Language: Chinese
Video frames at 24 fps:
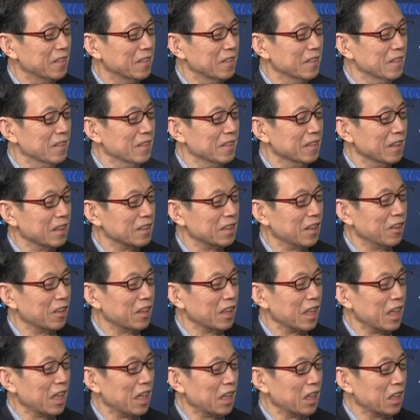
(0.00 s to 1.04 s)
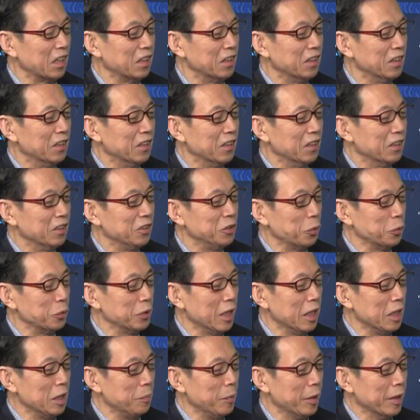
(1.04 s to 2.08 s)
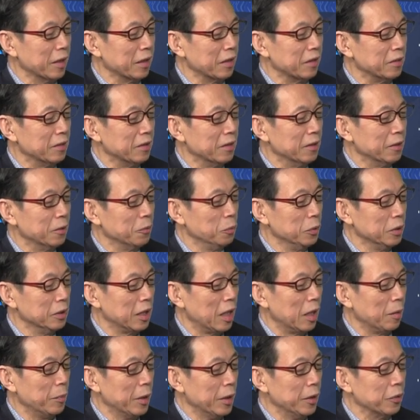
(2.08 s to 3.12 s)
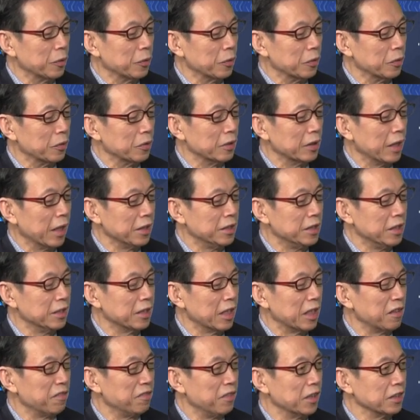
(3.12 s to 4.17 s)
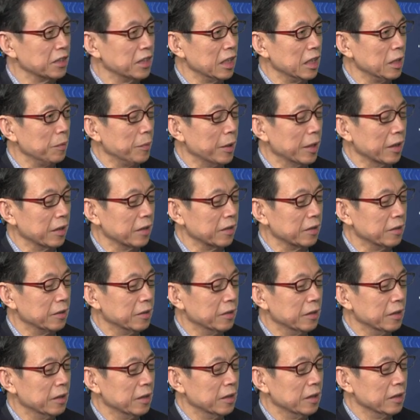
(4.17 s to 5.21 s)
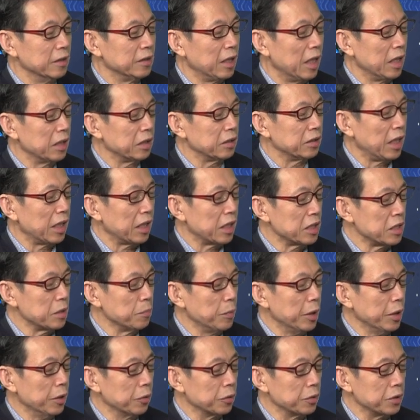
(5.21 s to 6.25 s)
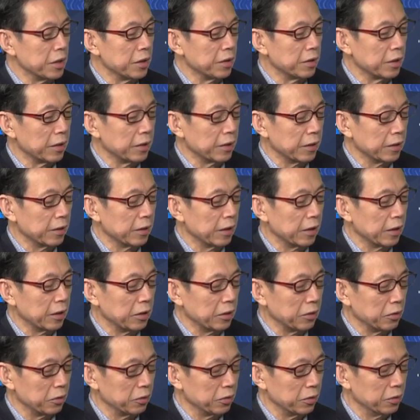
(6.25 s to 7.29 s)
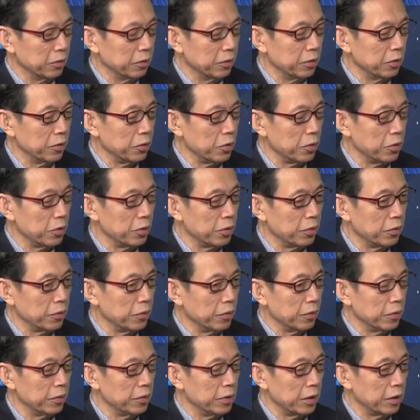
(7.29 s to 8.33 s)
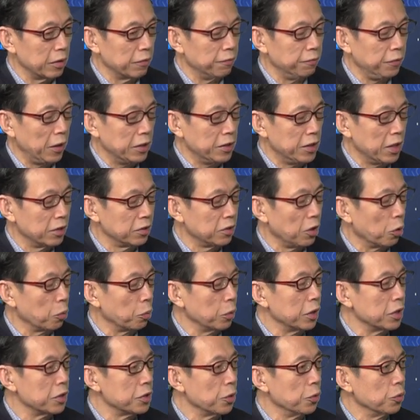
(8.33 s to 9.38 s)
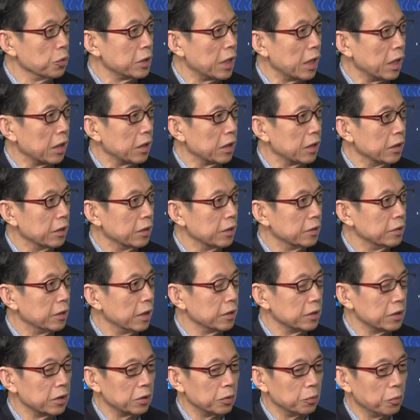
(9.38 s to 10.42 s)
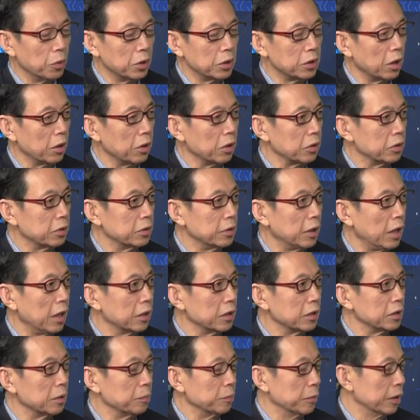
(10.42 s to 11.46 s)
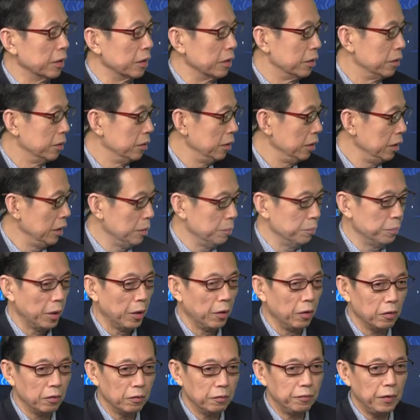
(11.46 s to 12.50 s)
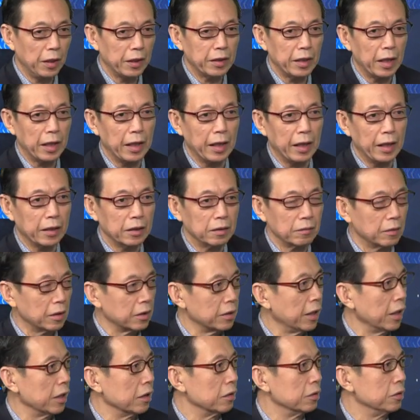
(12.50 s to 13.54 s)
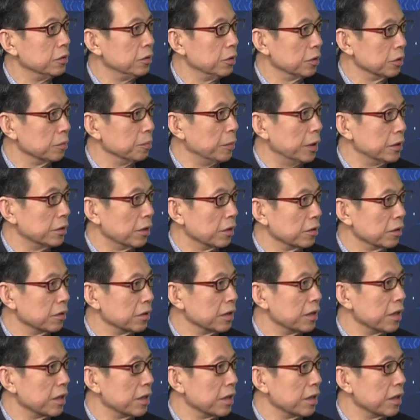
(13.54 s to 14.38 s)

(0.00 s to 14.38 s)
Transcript: 那到了他酒店里面问他没有，还进了他房间里面，当大概是没有这个啊。这个翻箱倒柜的搜查，但是多少他的什么拎包翻开来什么看，就是没找到这张